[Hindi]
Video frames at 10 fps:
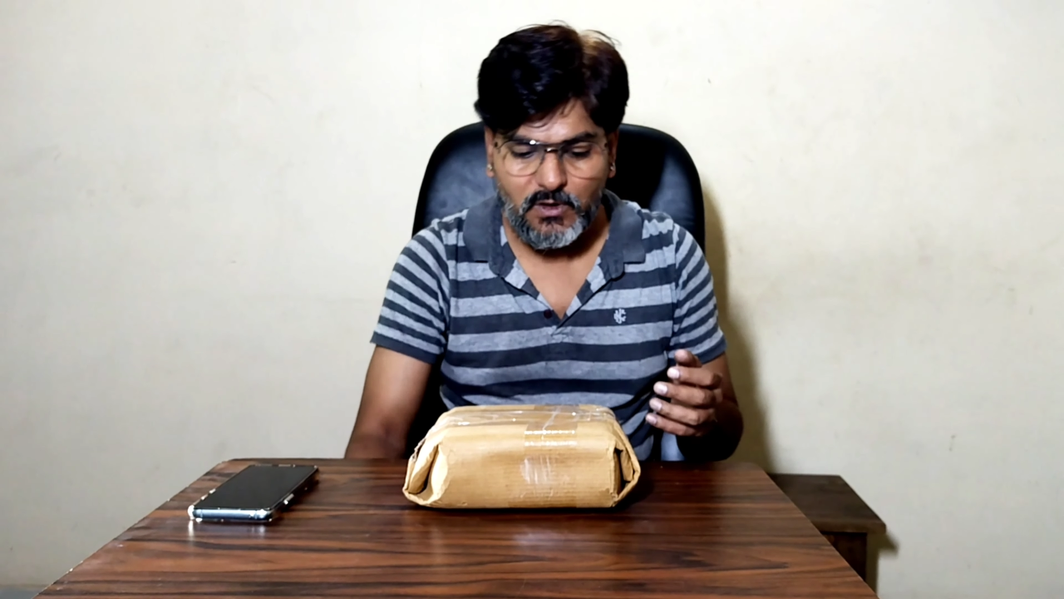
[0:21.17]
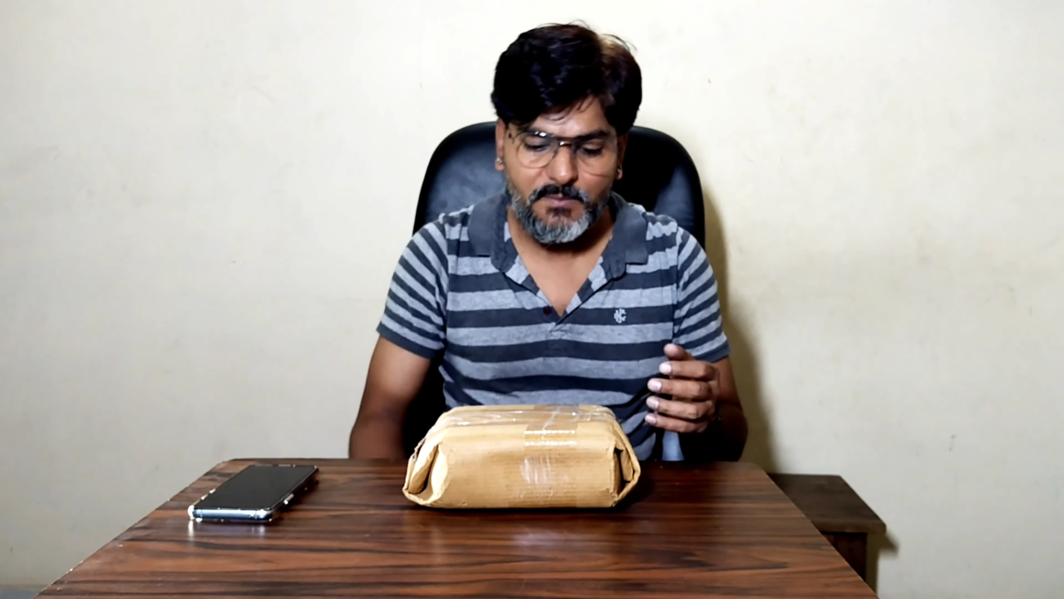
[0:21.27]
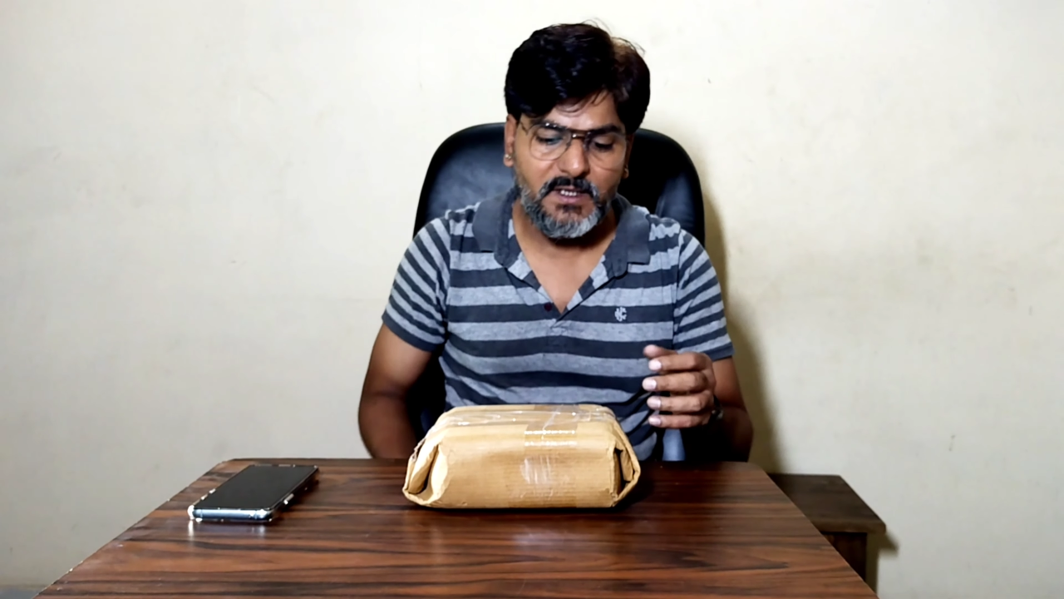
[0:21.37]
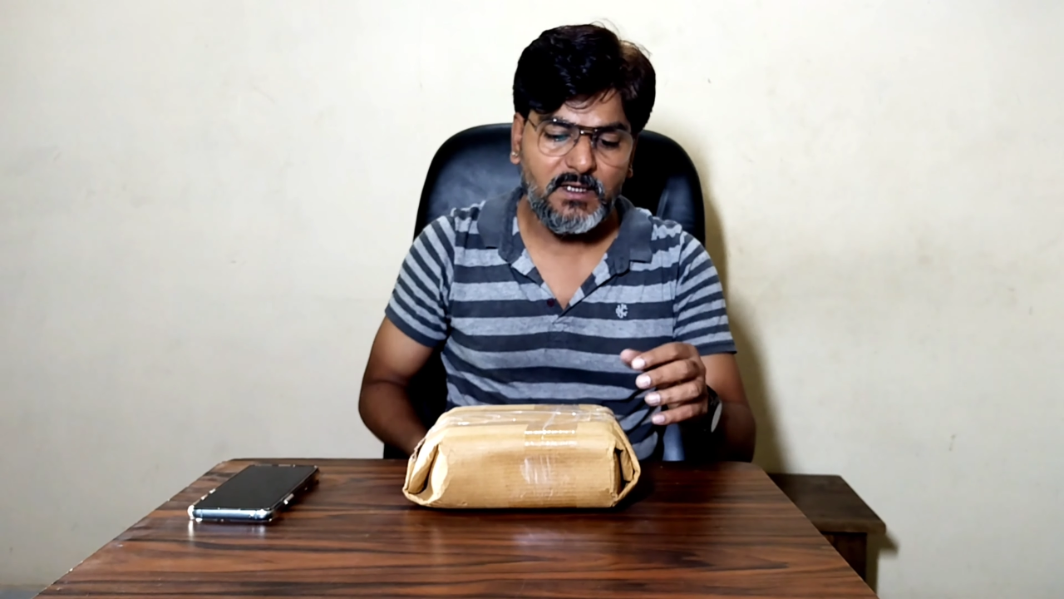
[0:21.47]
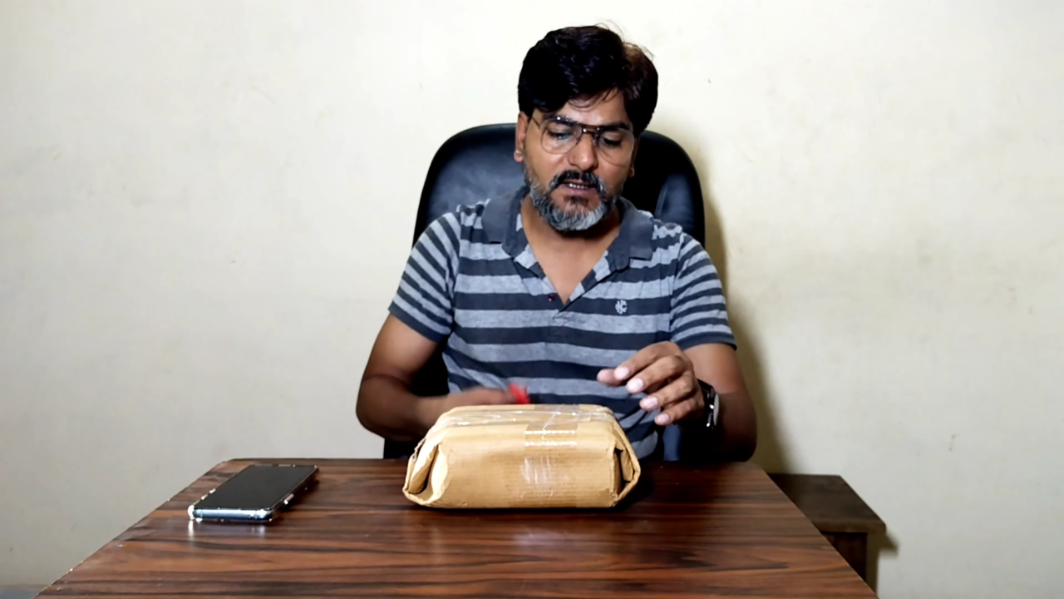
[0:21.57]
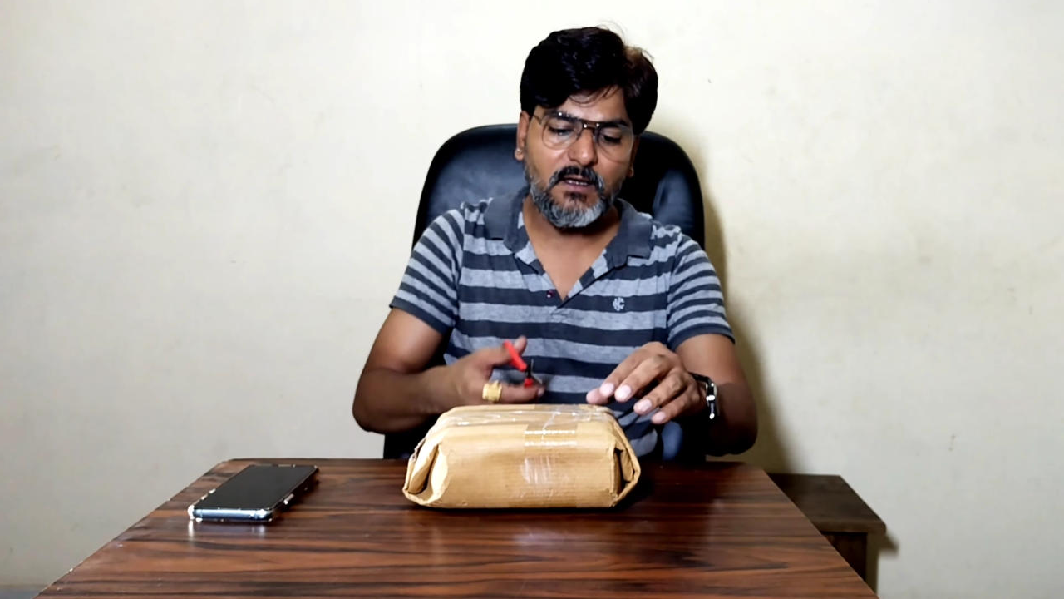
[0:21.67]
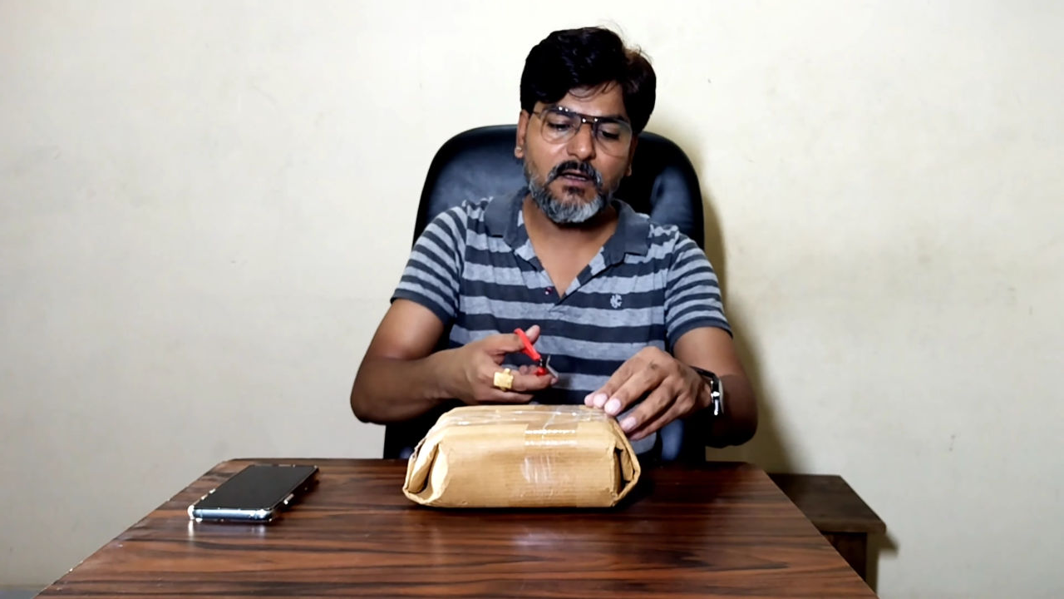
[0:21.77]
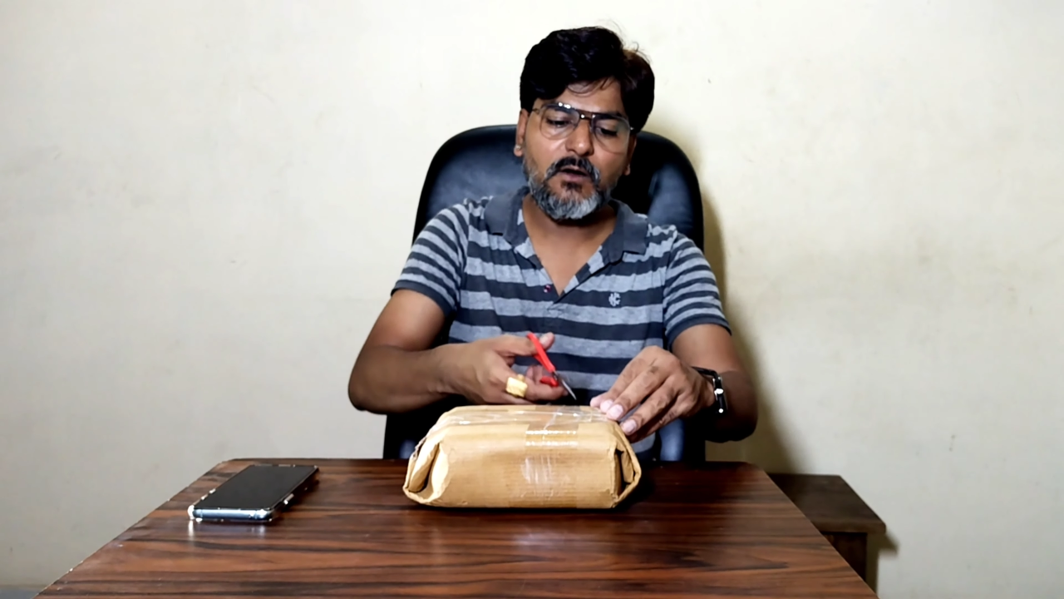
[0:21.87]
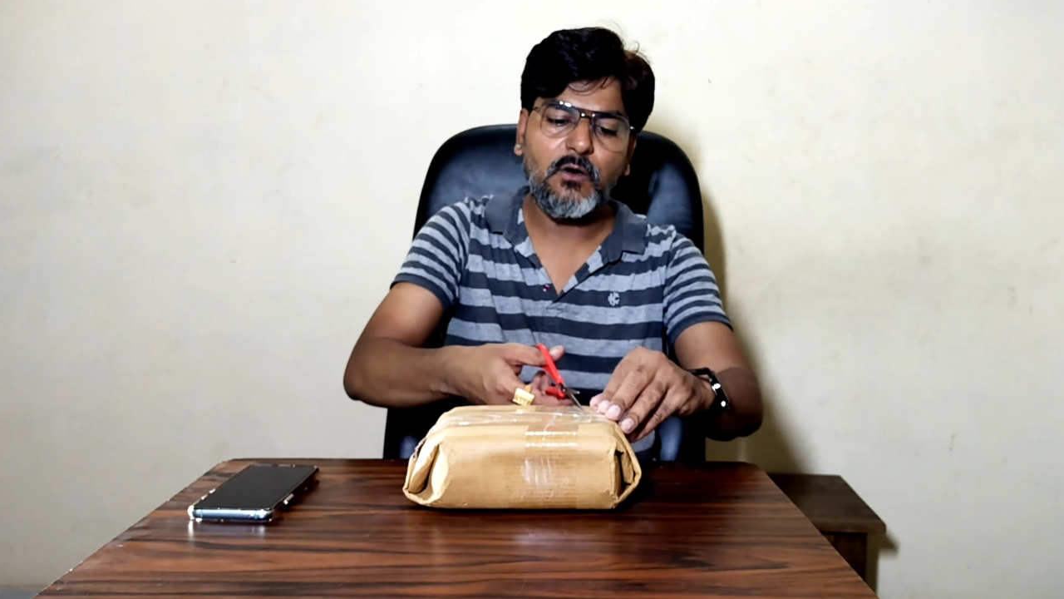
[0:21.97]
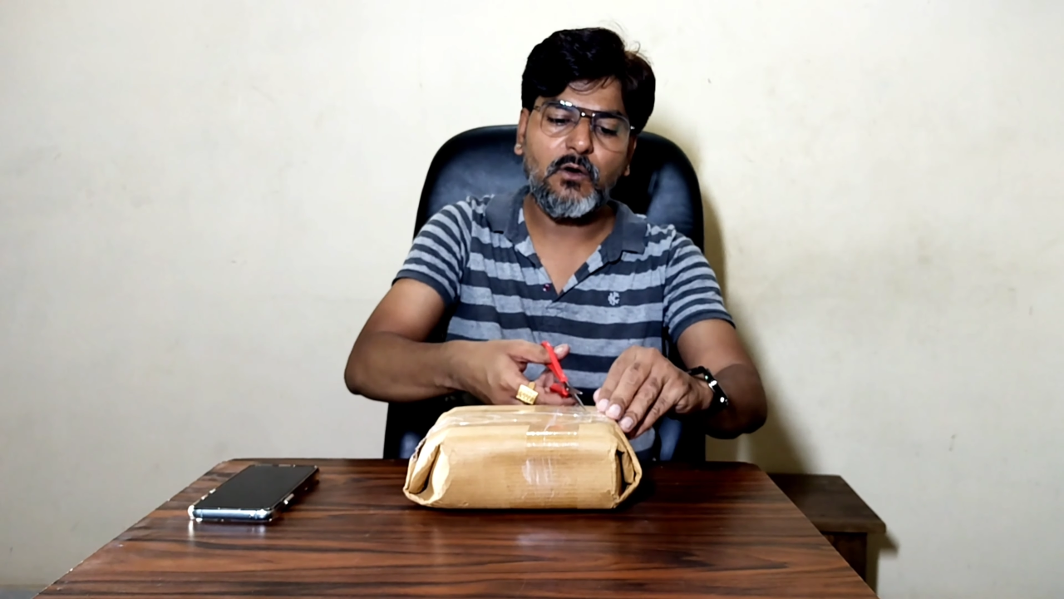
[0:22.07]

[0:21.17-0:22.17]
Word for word: का मिल रहा था